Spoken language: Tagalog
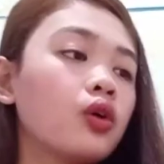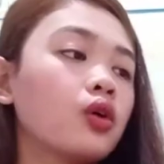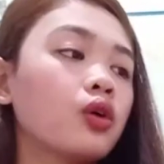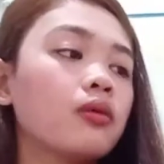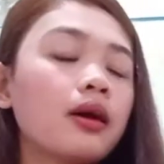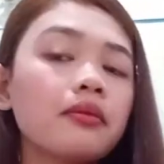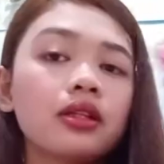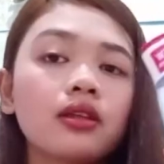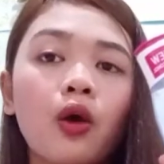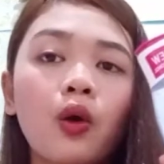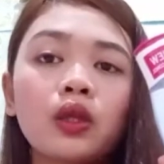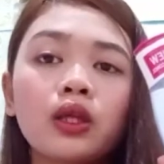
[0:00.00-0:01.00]
Gumamit
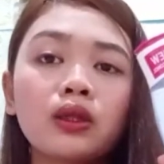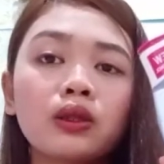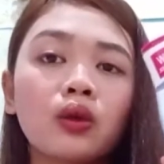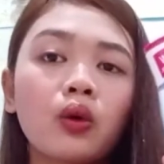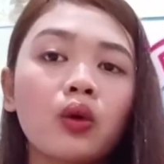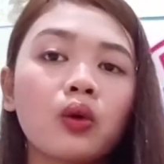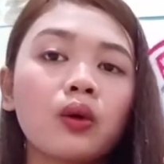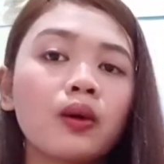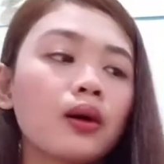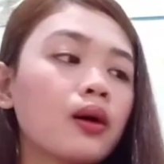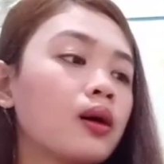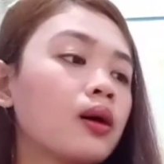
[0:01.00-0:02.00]
ako nito.
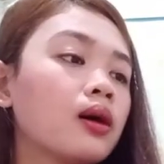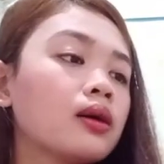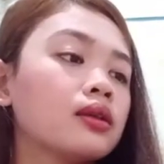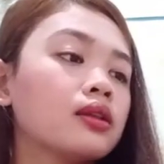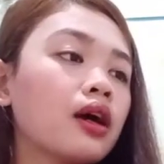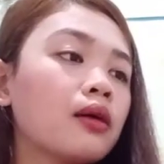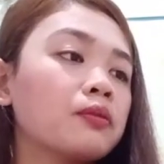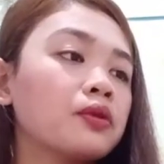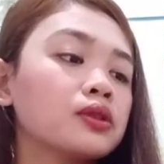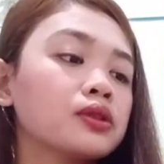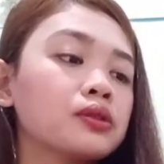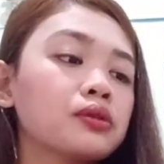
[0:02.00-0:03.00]

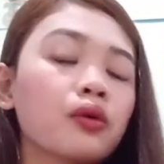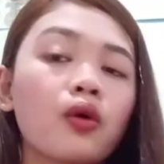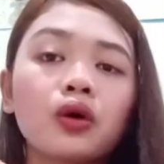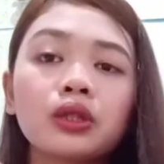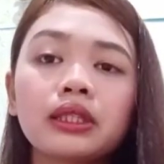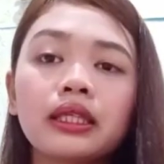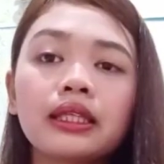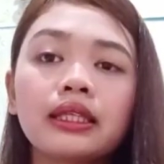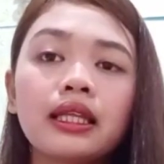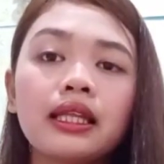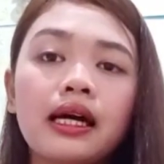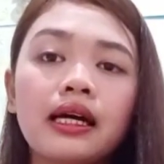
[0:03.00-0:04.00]
Tapos, nung konti
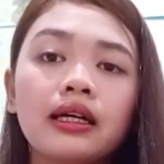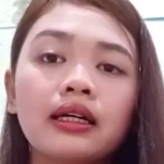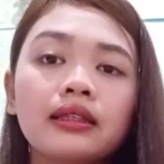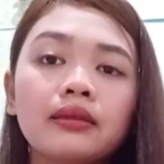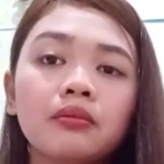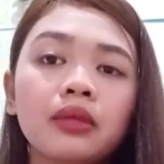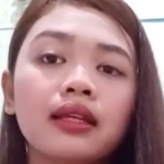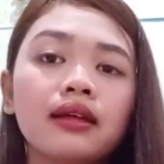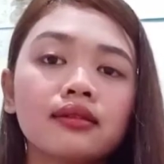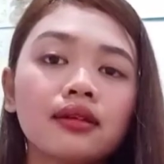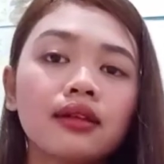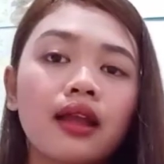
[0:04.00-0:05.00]
na lang,
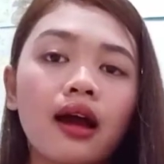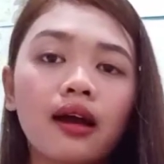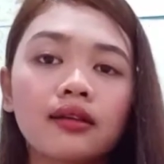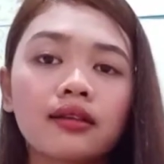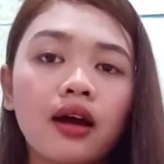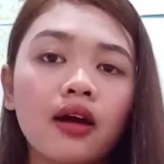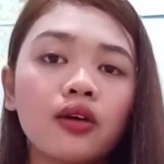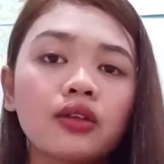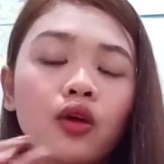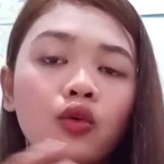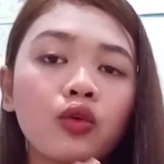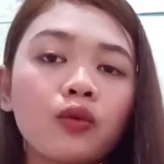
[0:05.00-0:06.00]
biglang nag-lockdown,
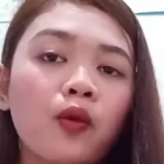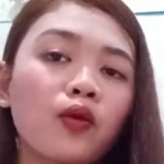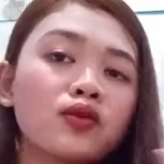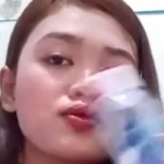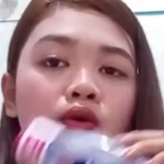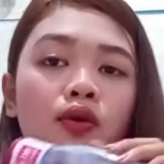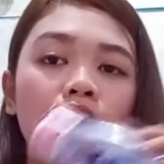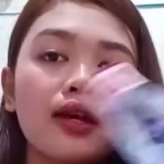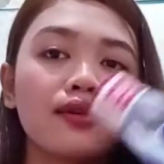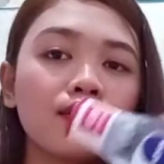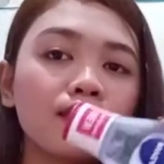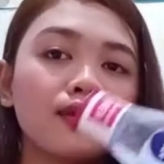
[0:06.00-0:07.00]
naubos. So,
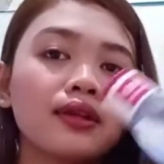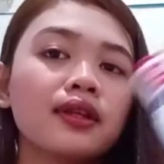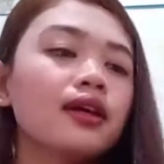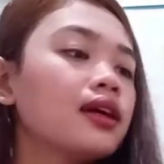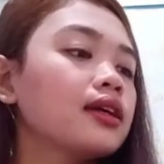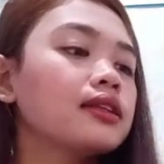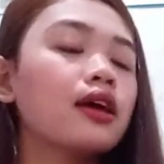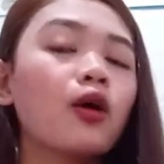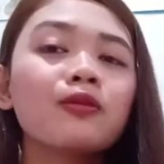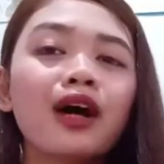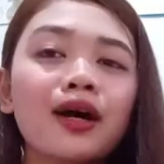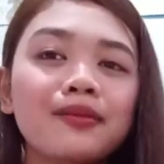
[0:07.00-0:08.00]
ayun, hindi
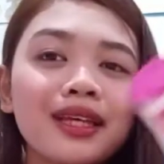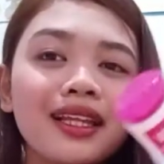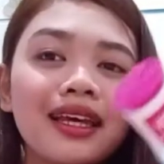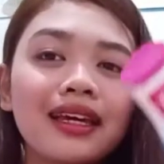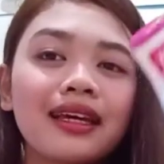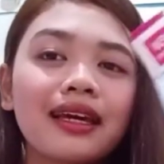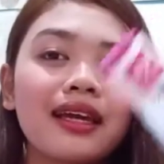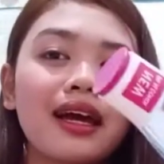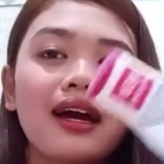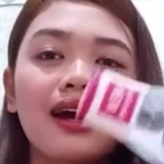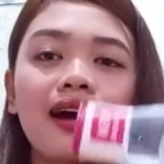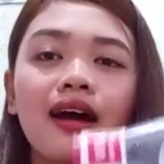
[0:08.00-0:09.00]
ako makabili.
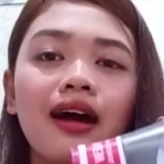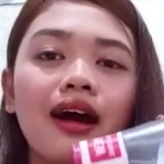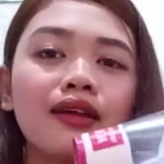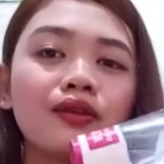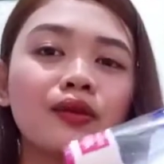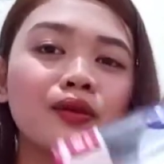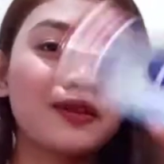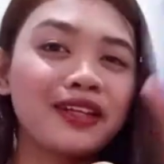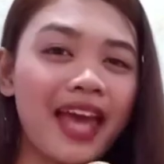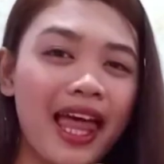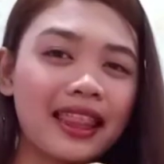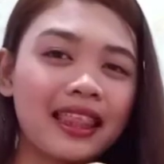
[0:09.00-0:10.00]
Kaya, ano,
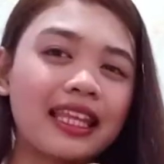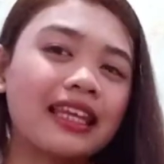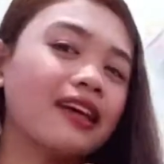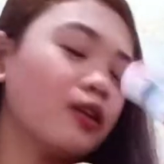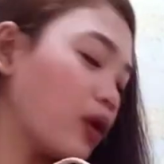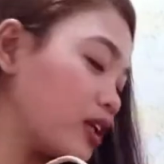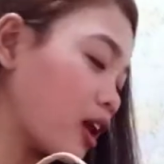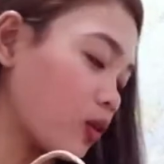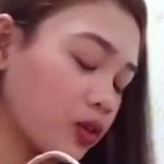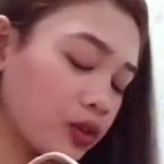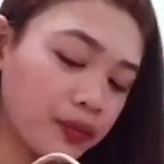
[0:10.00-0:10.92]
yan, may regaluhan ako.